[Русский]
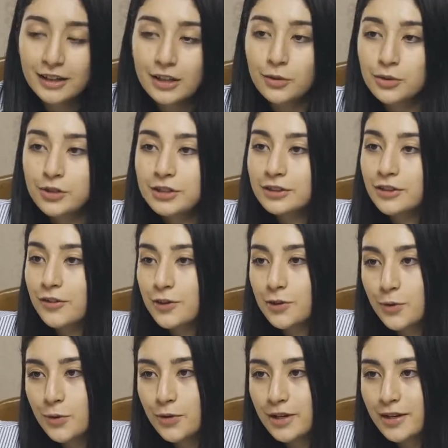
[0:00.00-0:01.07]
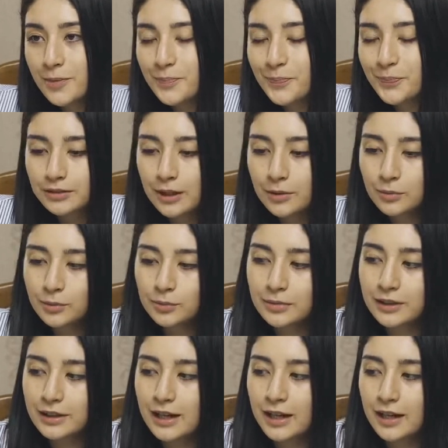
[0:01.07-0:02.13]
я училась в школе, там у
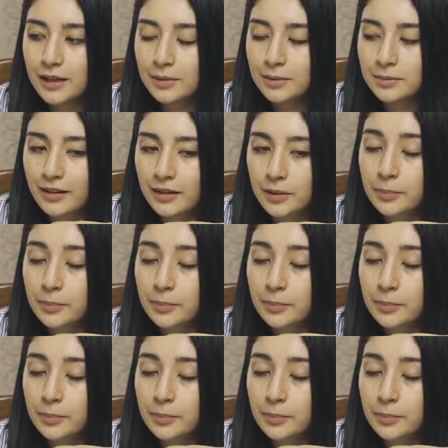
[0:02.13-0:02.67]
меня э,